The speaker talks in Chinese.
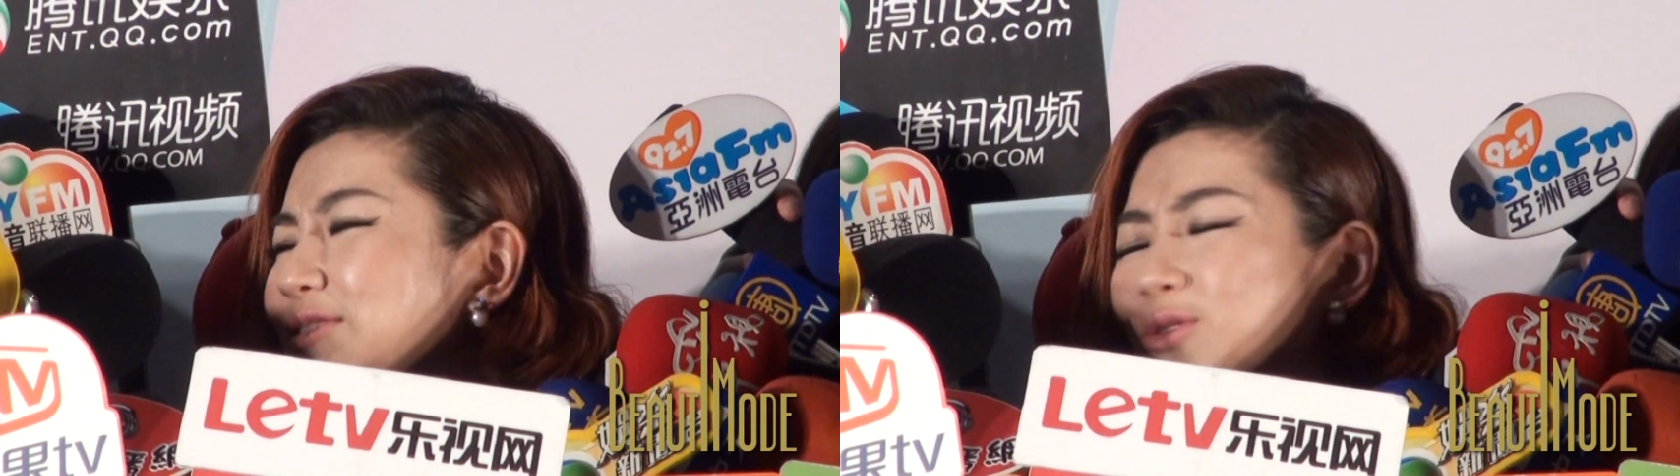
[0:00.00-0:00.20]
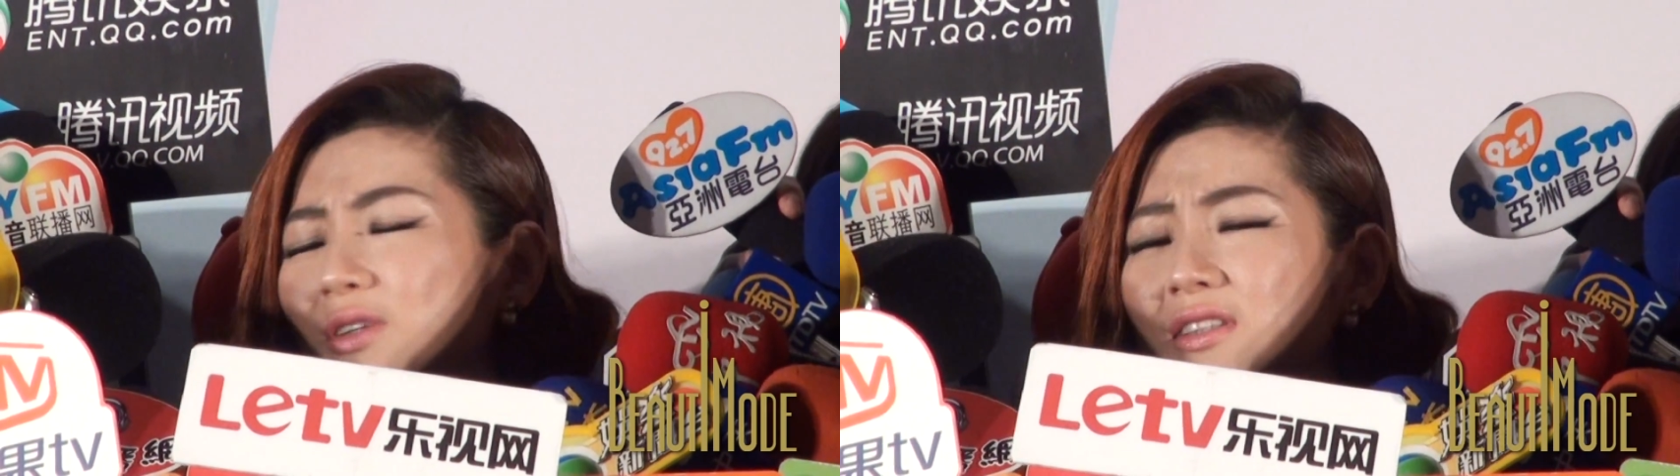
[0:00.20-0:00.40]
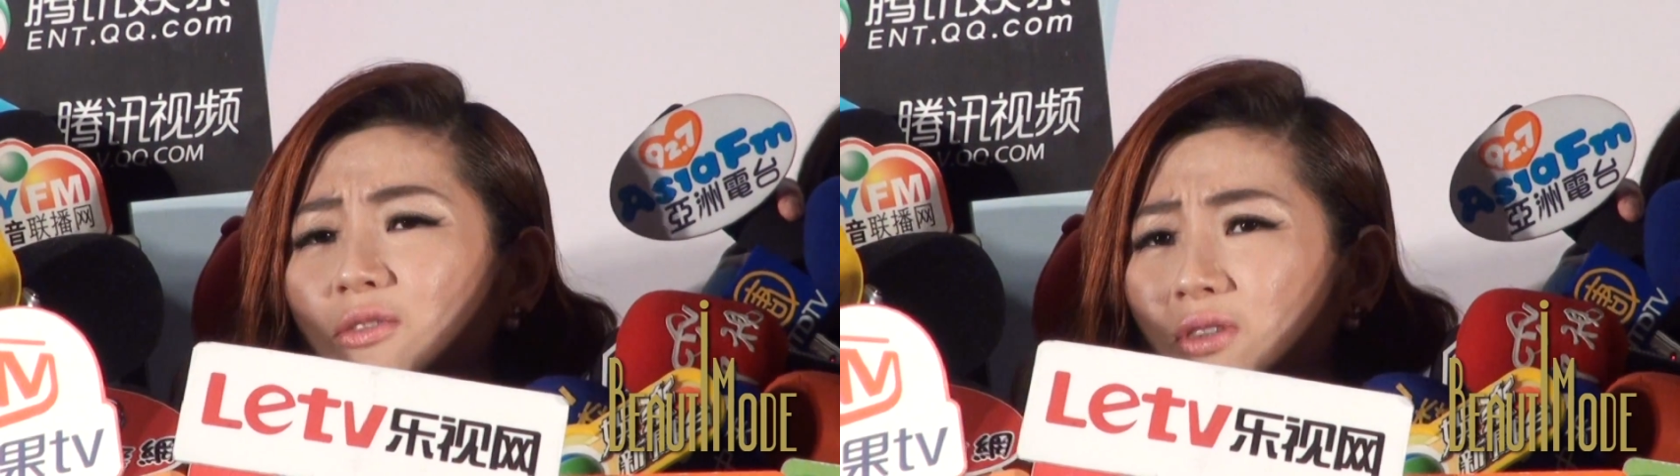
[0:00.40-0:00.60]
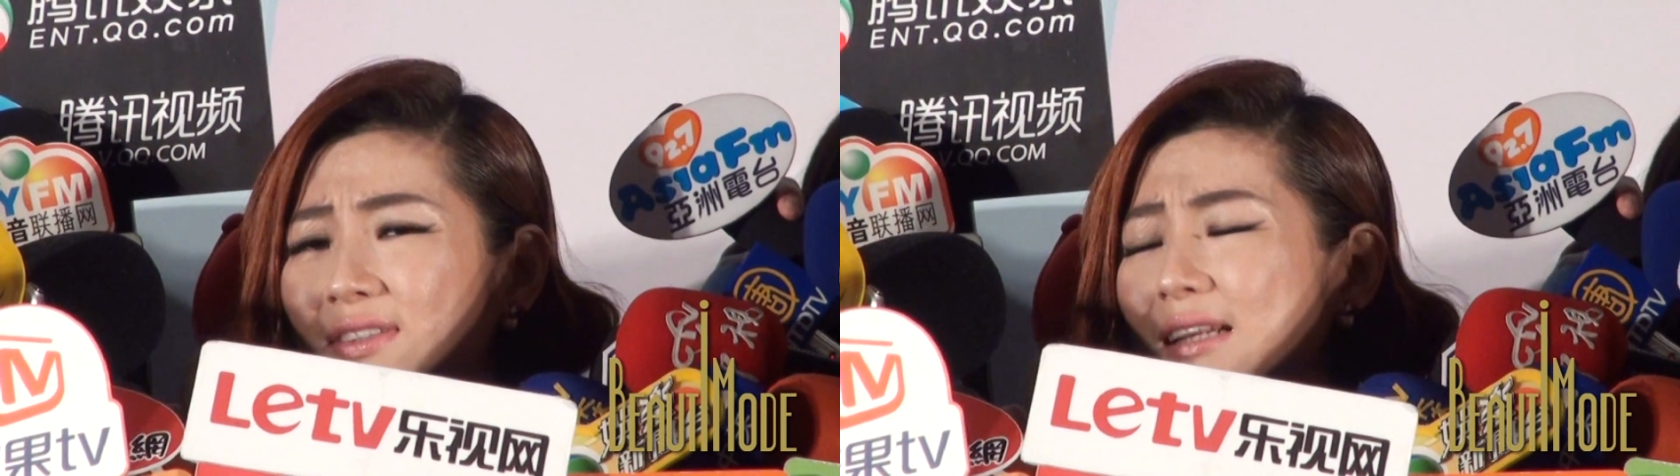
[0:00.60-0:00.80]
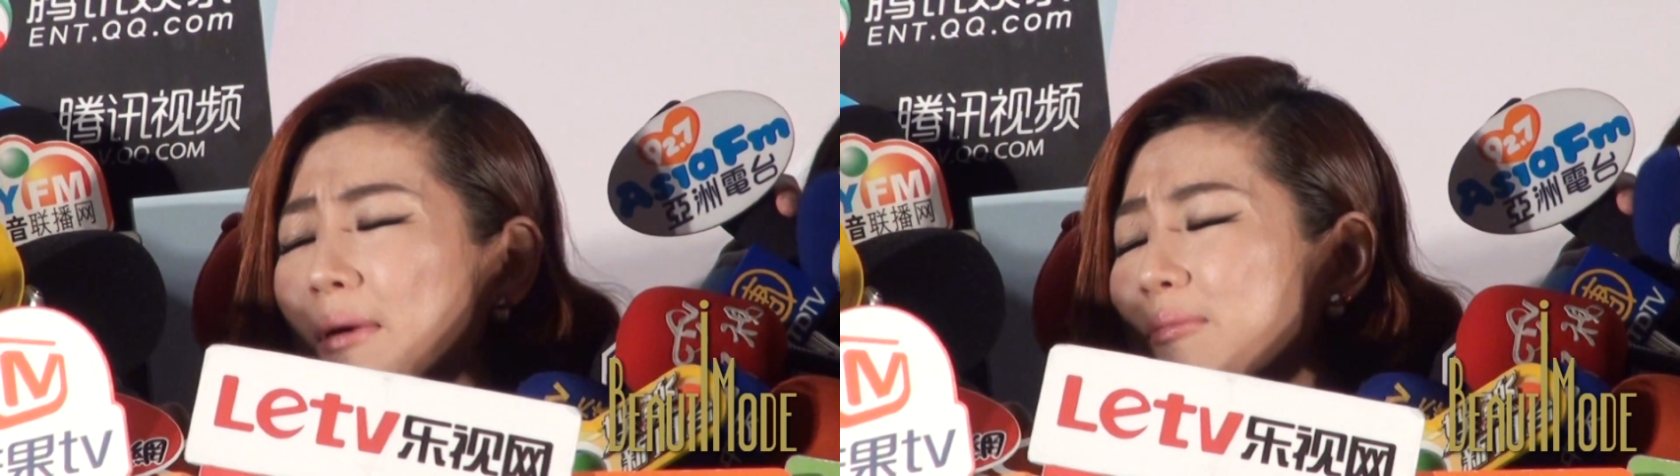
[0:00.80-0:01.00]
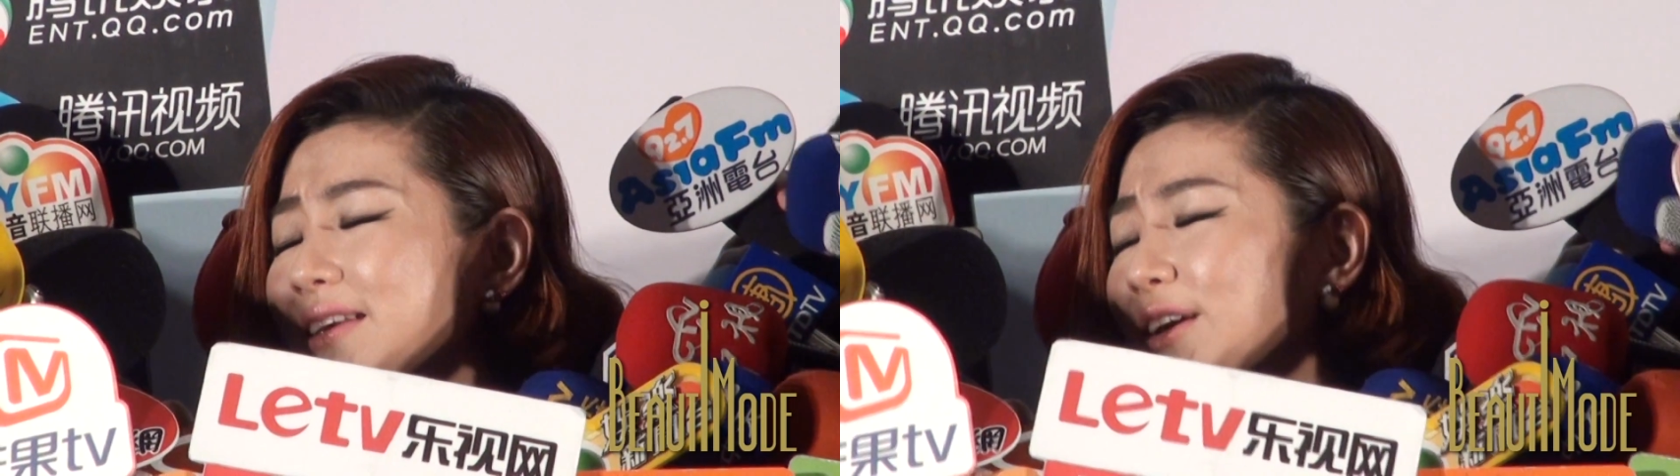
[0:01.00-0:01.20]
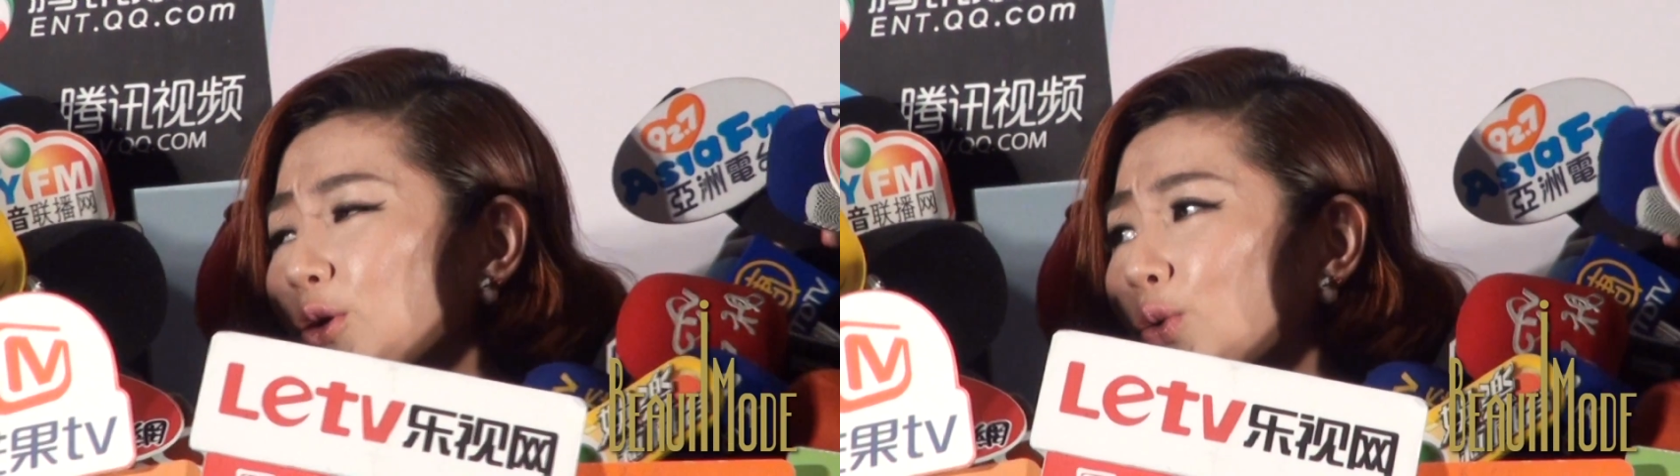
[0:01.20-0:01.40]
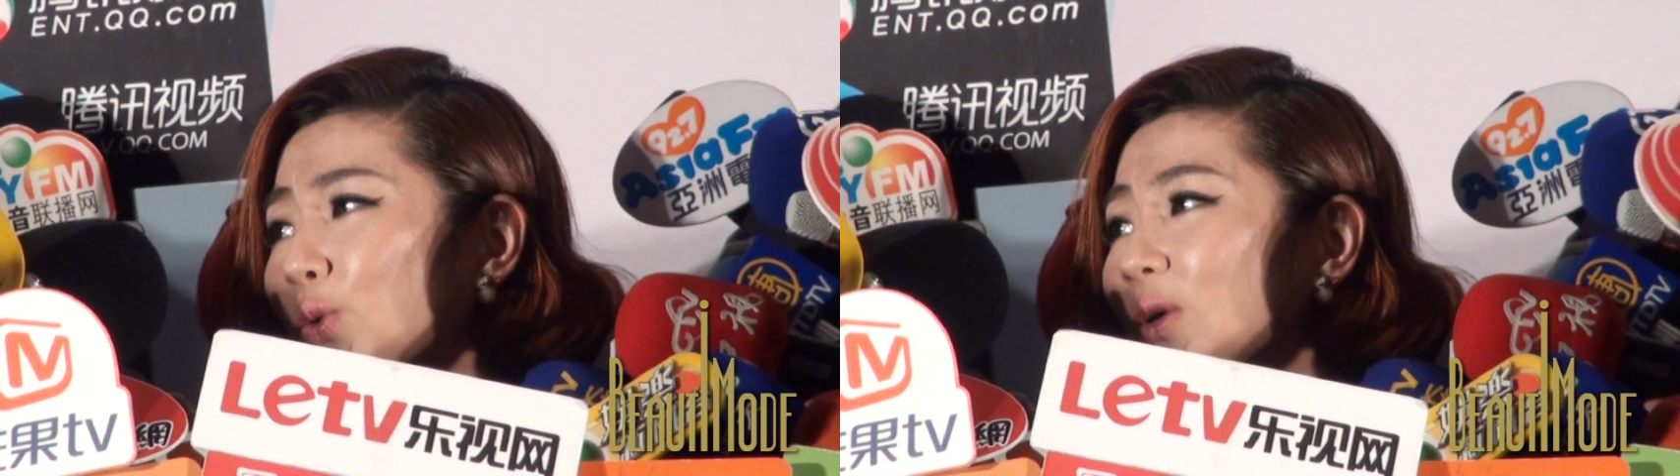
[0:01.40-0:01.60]
我昨天我昨天在旁边也
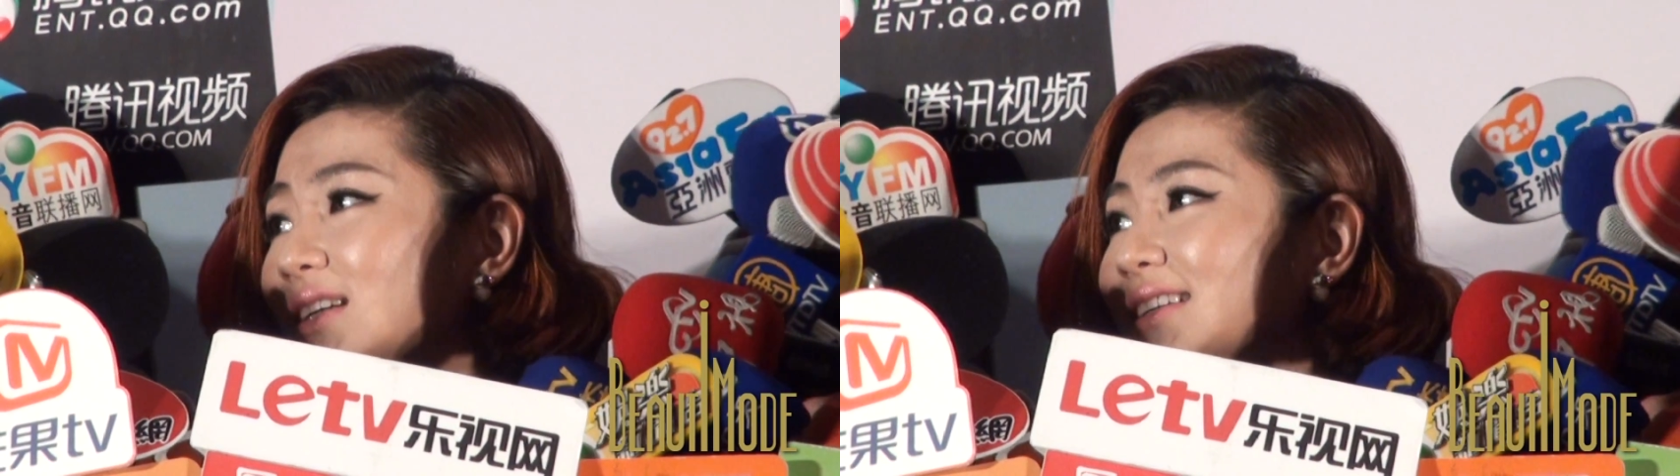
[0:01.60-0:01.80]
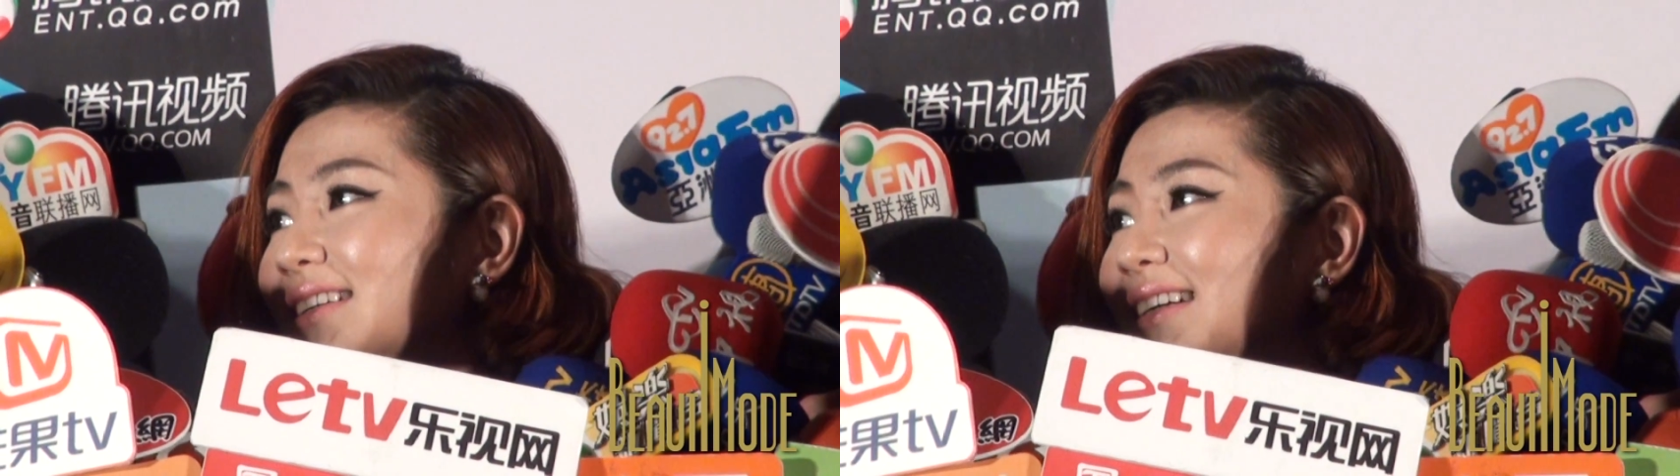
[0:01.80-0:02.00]
哭了。